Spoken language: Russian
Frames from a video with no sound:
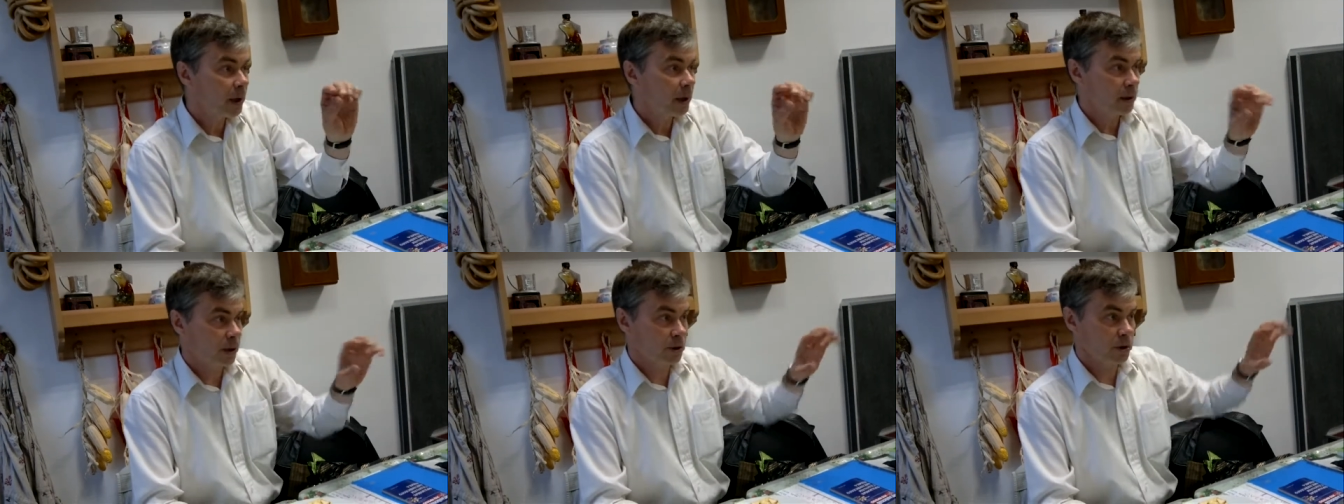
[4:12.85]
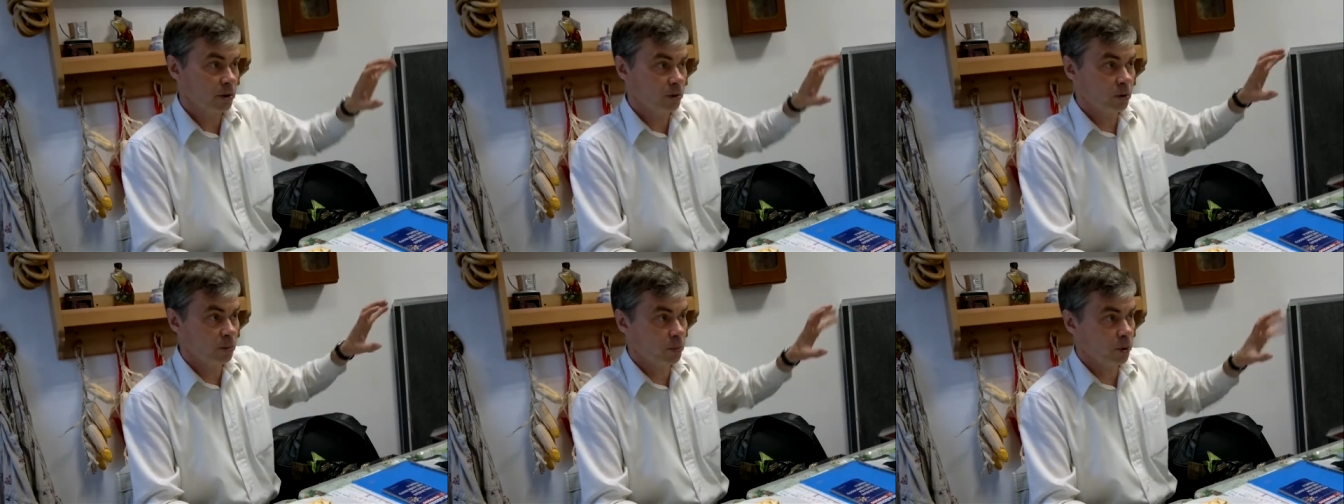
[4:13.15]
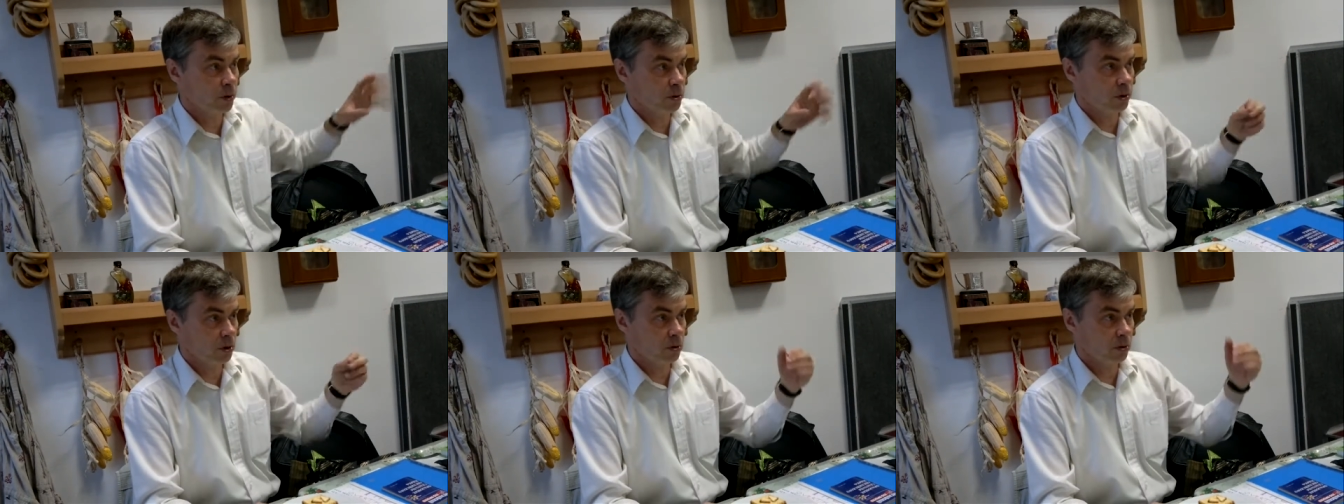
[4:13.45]
значит
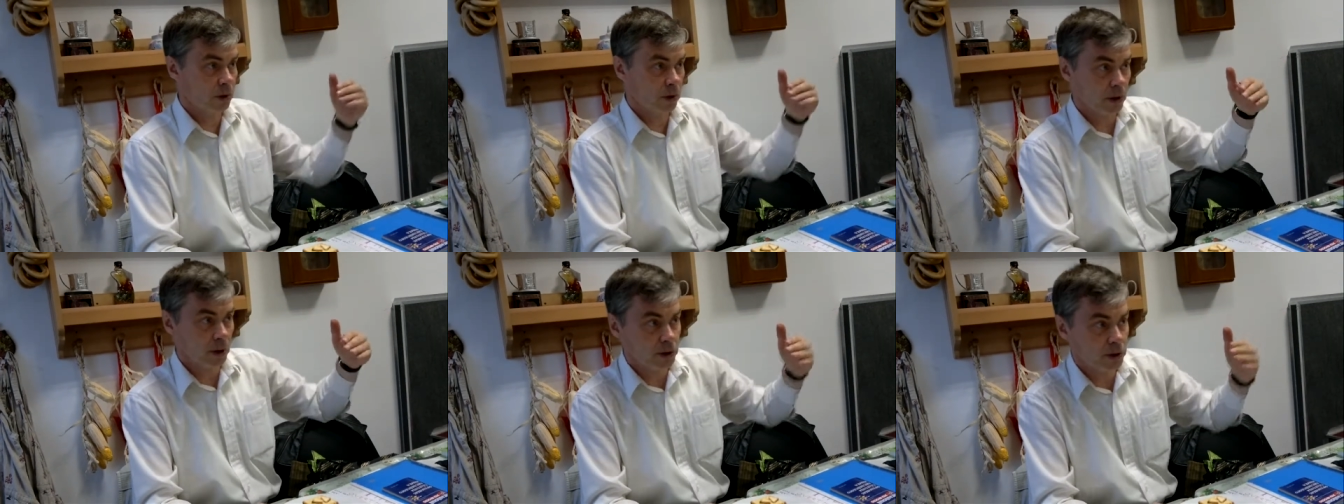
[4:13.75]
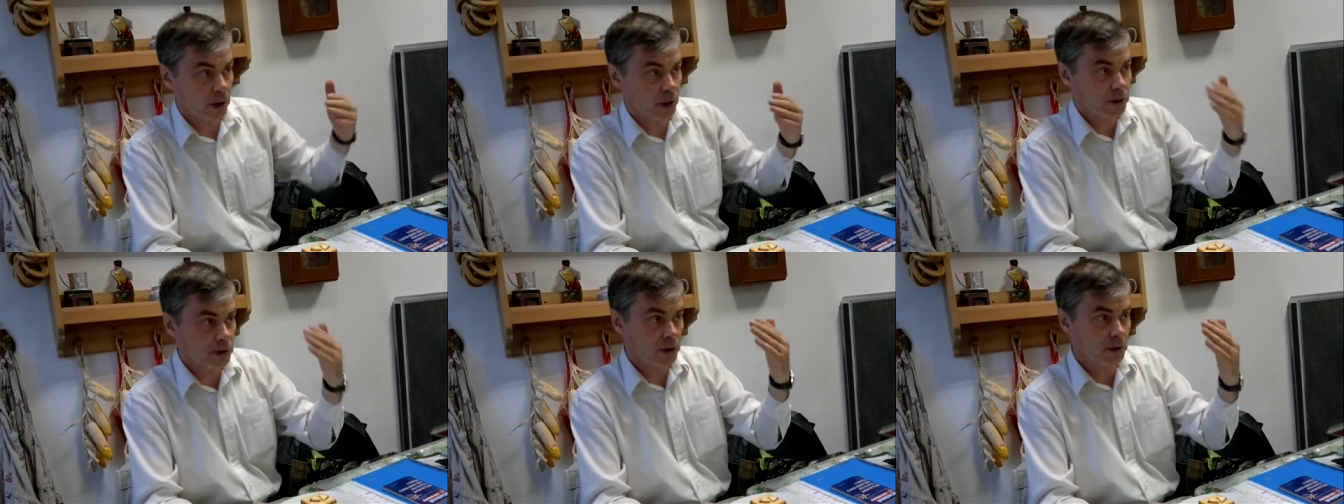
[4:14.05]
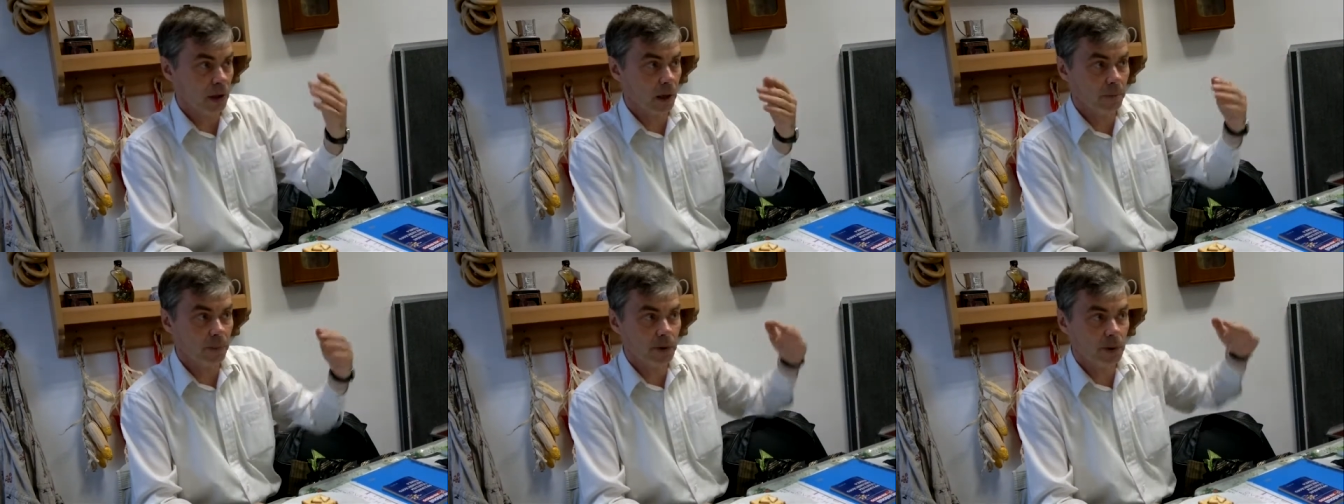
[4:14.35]
любой глагол, кончающий
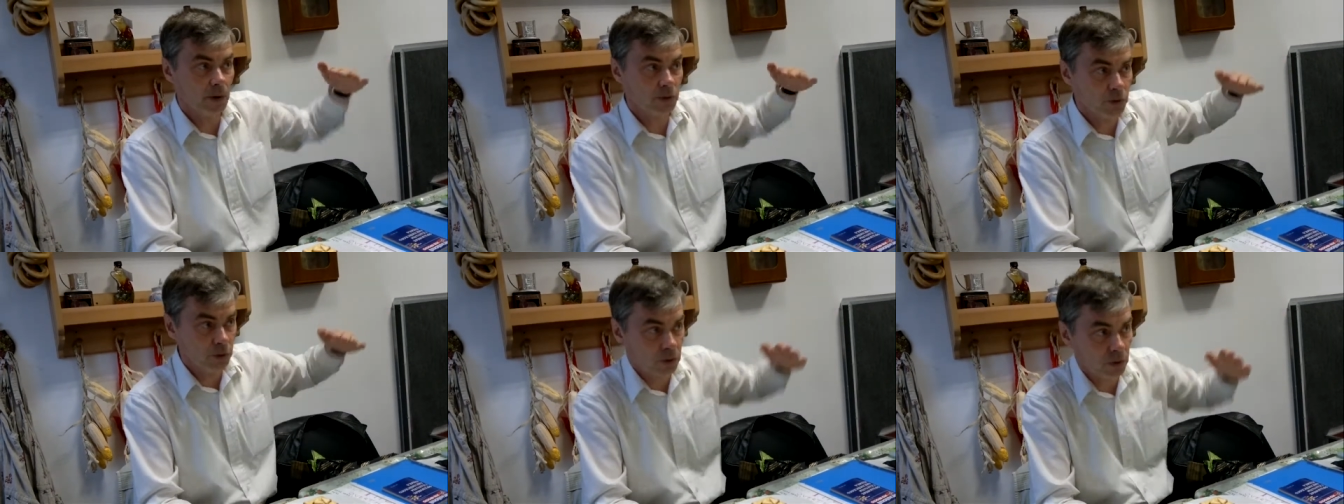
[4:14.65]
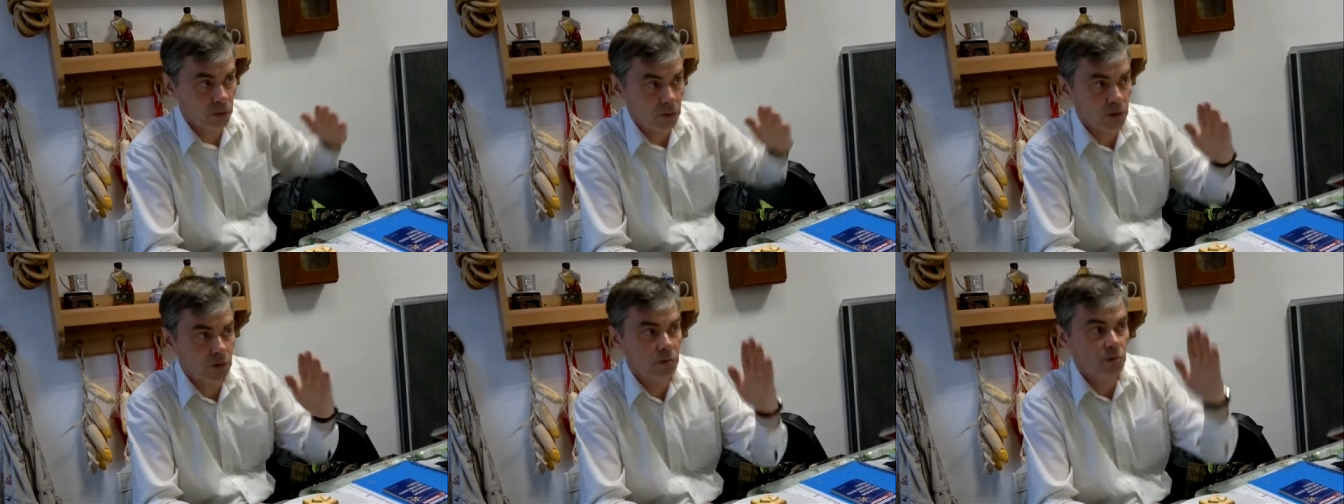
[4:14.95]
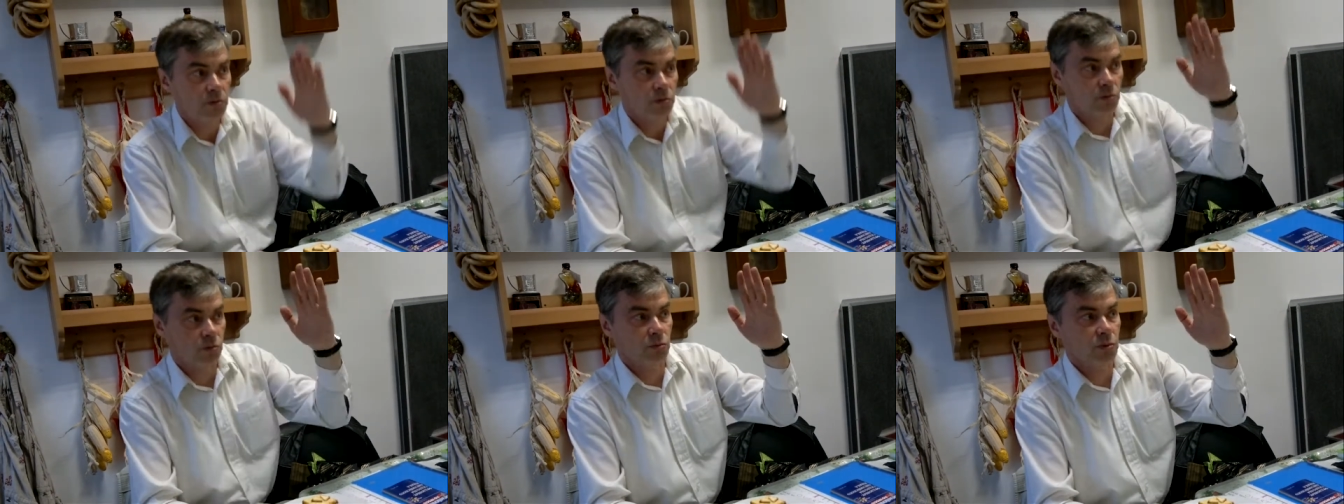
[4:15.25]
на up, это что-то вот
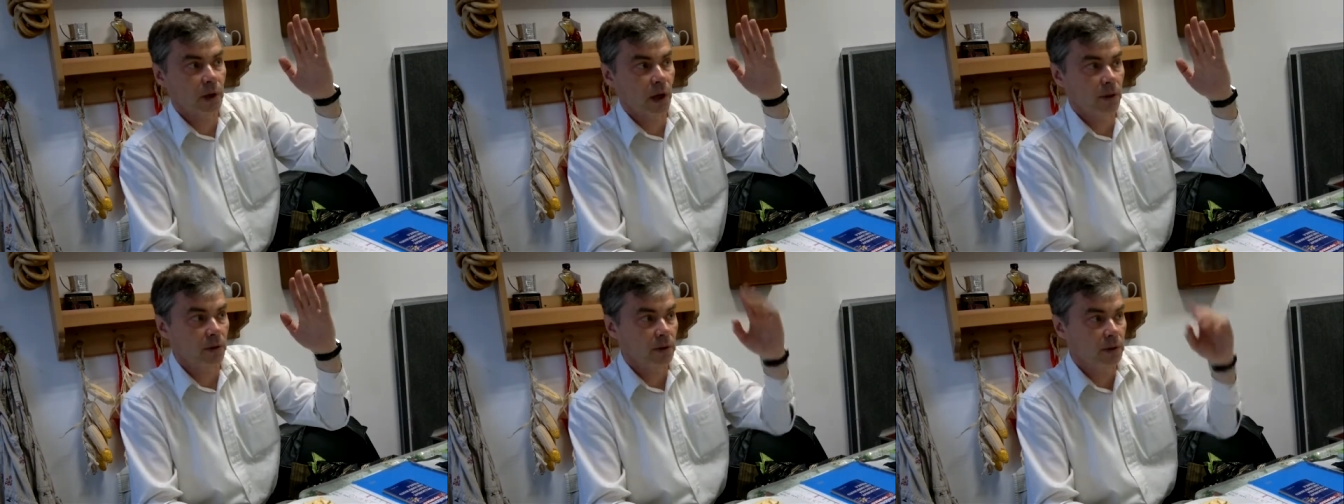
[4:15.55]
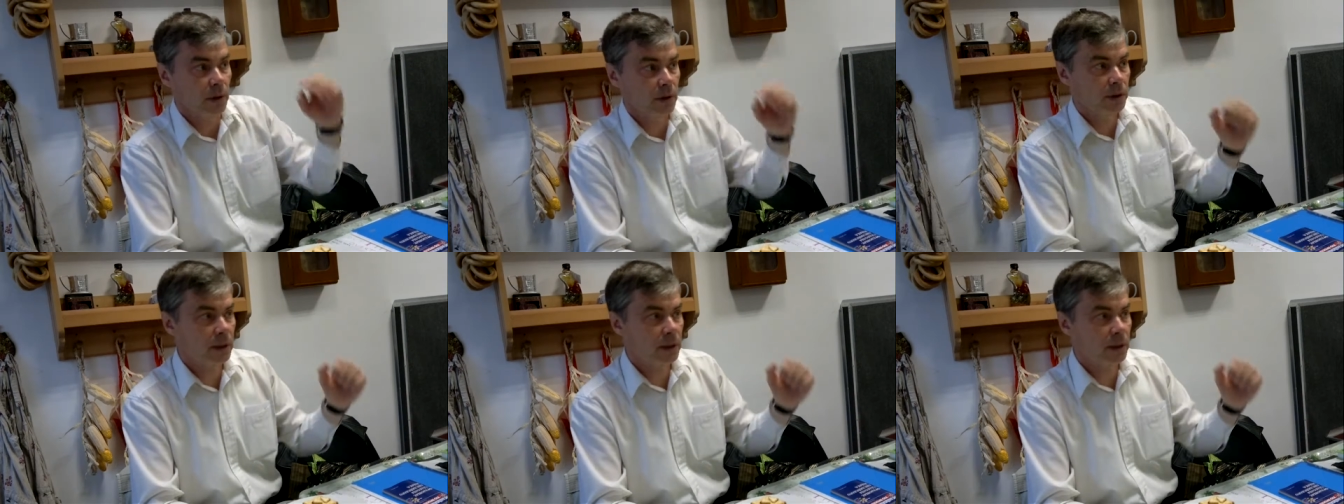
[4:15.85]
туда.